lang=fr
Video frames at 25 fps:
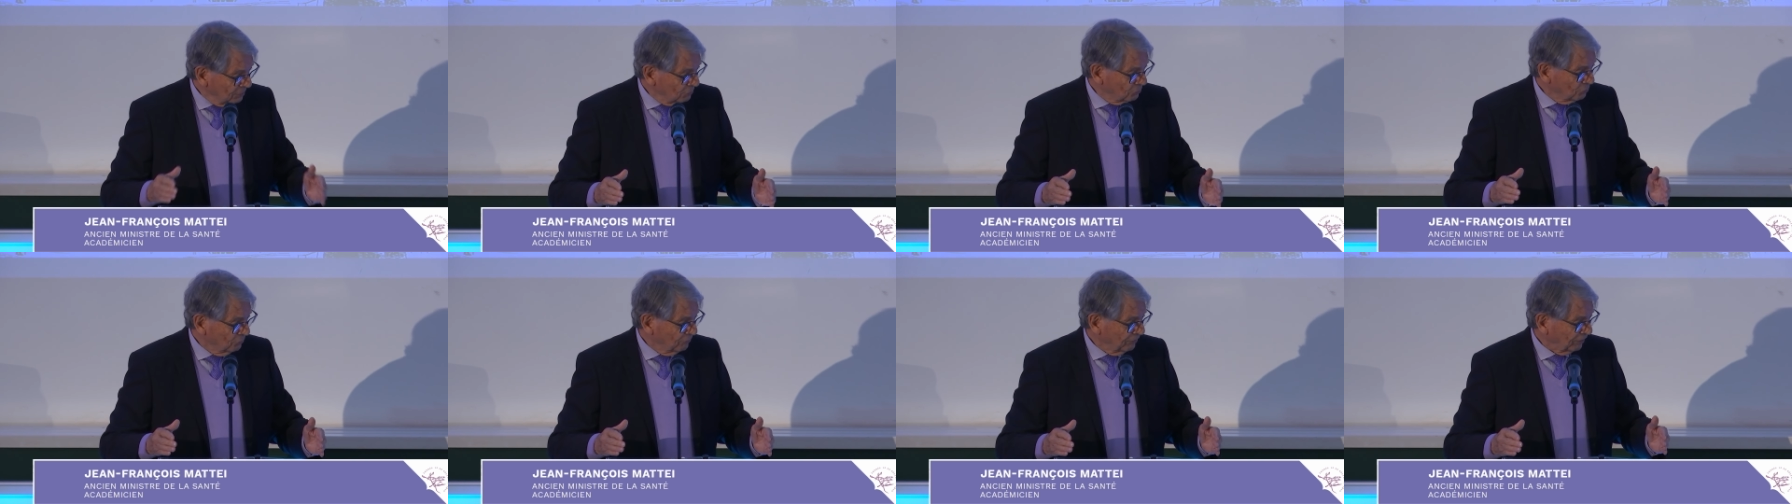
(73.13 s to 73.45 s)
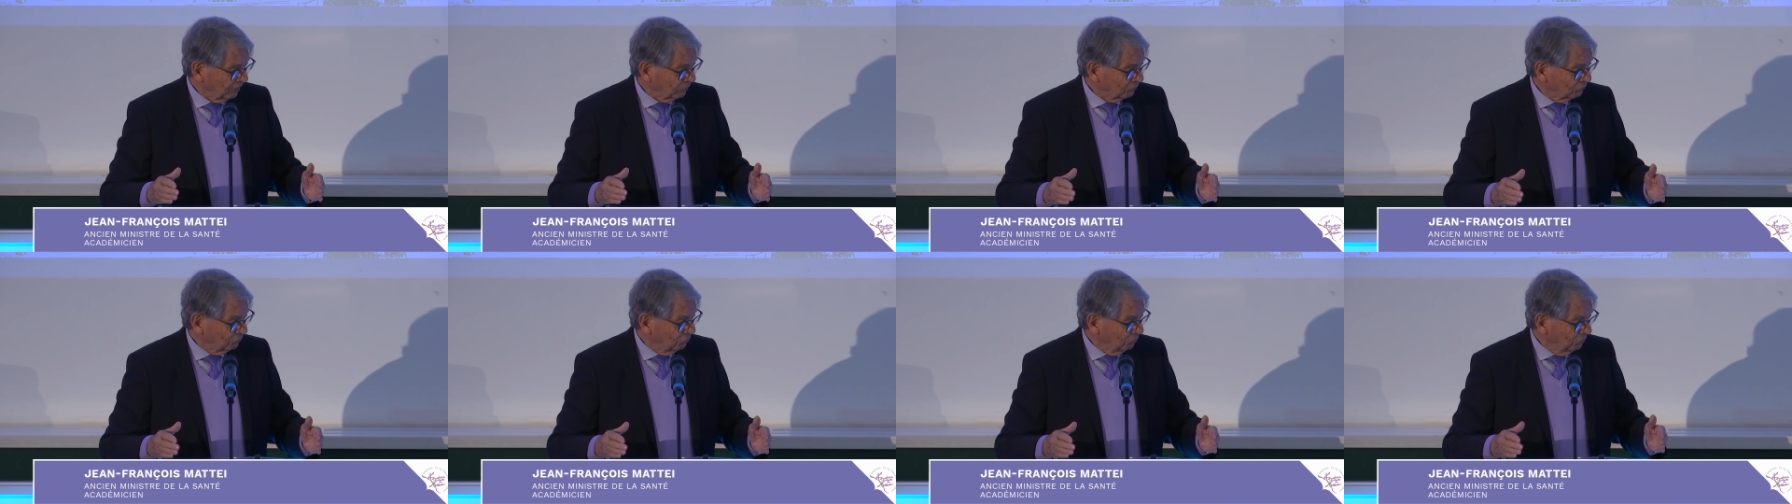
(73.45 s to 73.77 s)

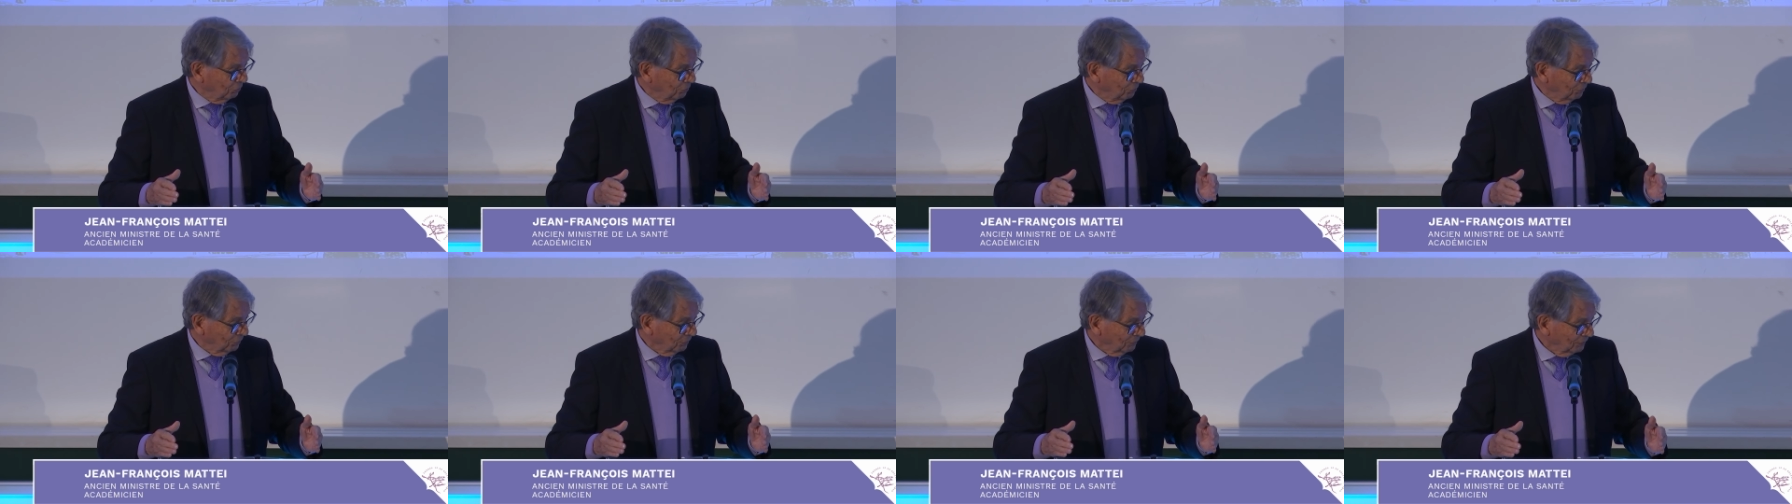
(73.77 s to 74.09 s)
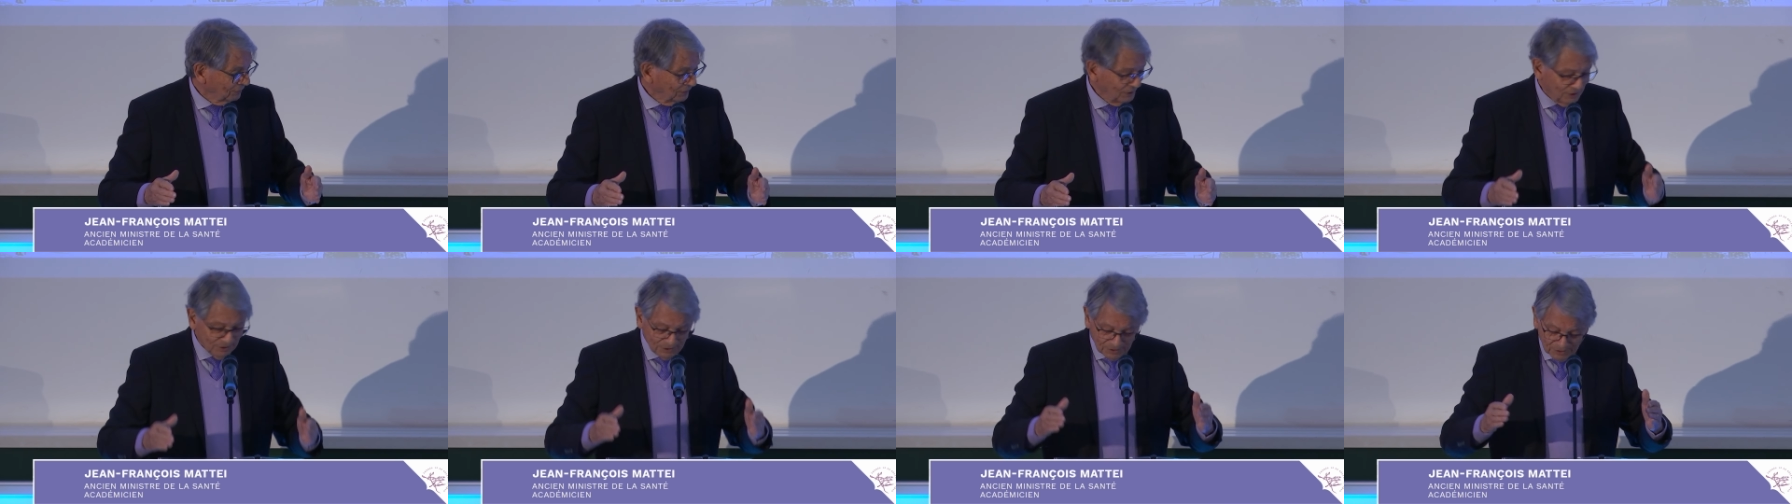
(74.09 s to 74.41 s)
couverture,
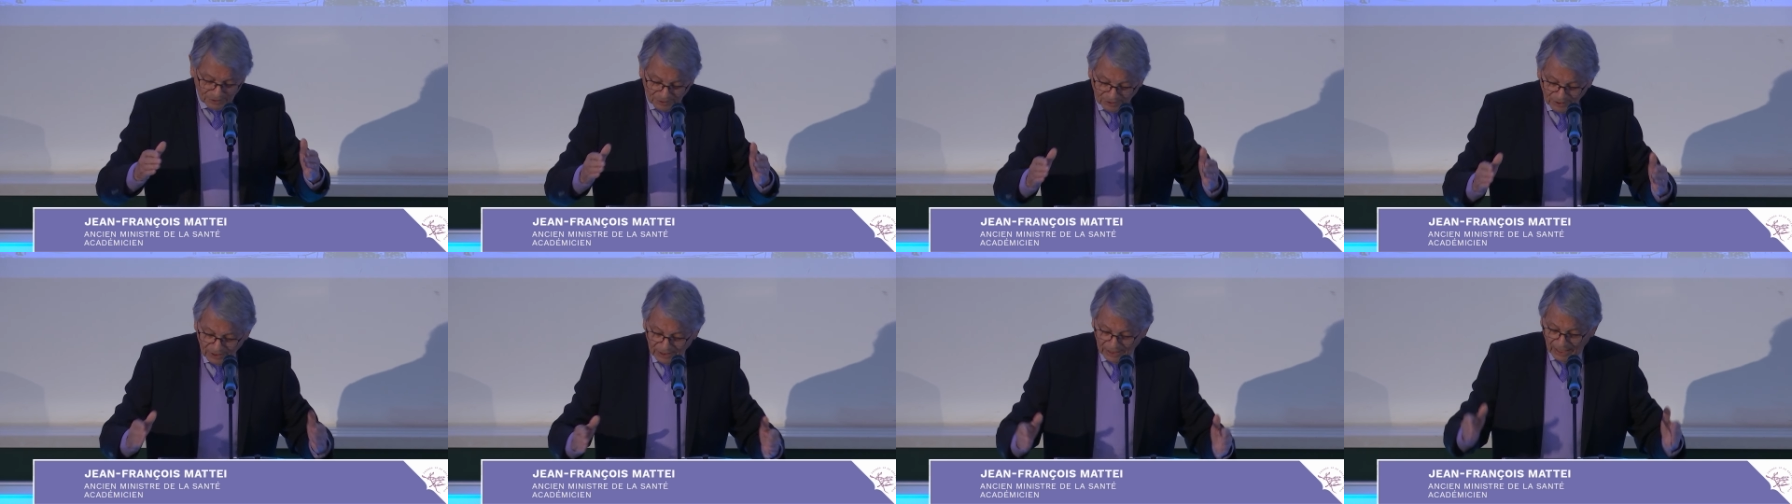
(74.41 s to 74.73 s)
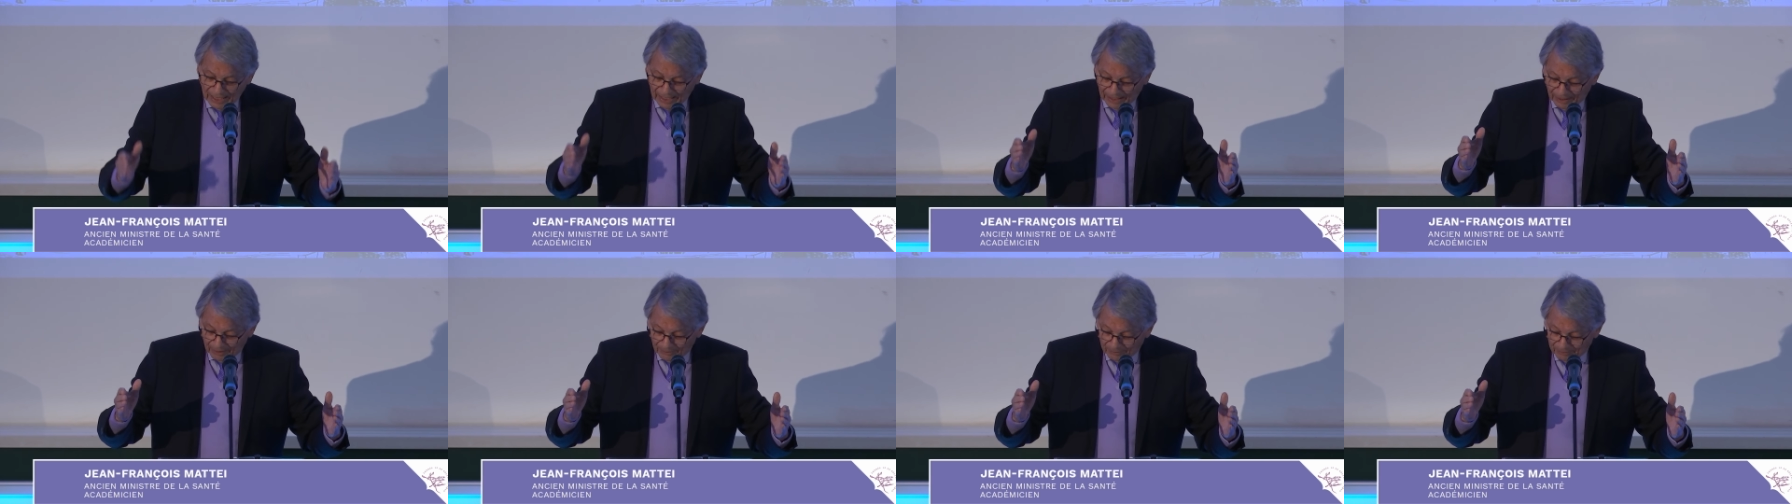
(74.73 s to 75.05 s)
ni
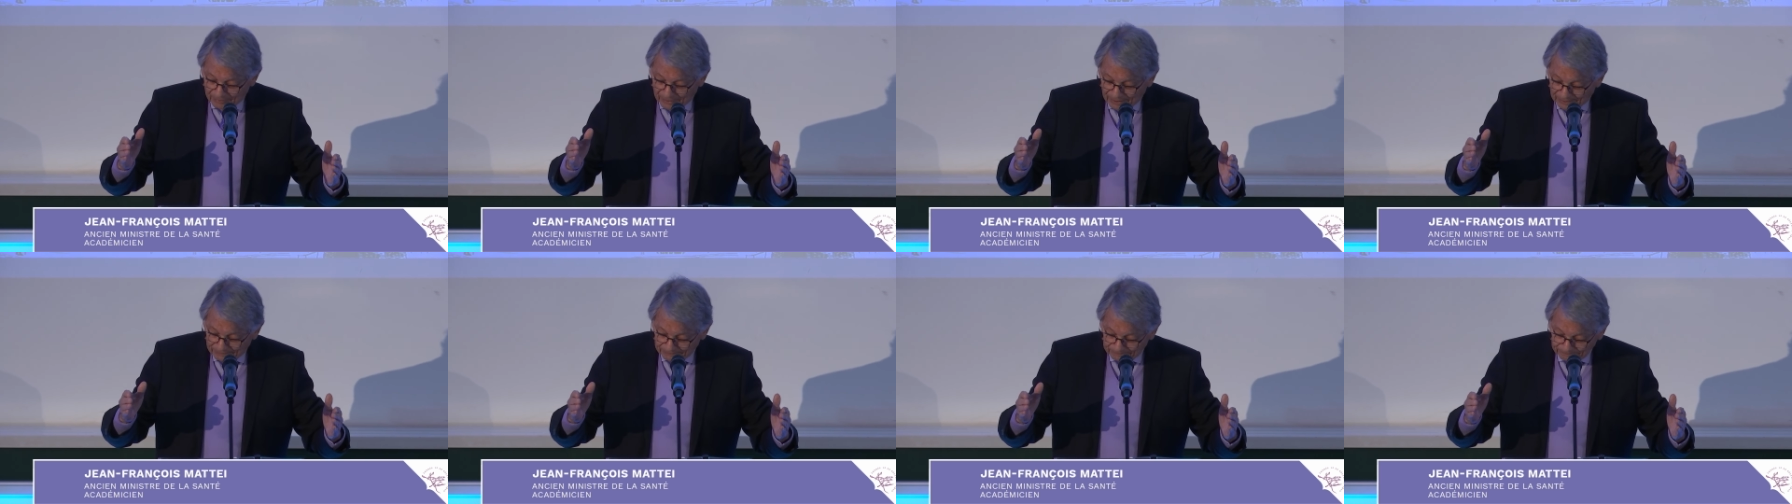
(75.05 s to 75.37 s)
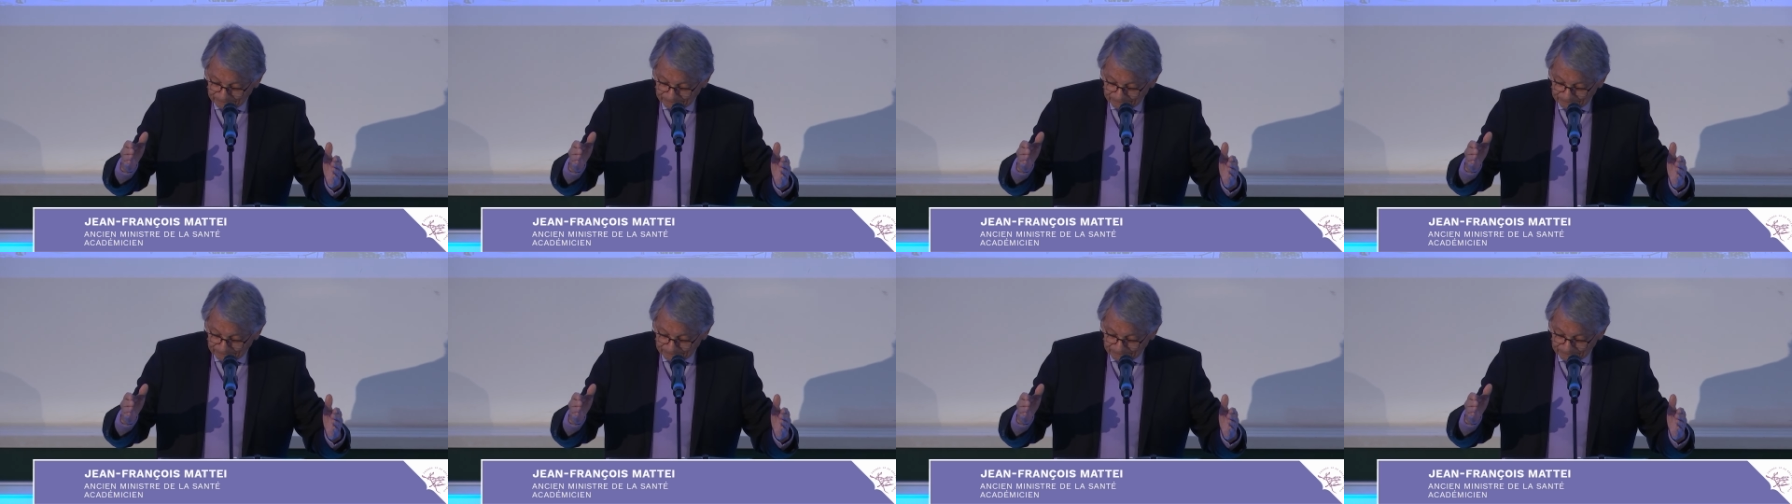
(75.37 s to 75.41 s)
armes.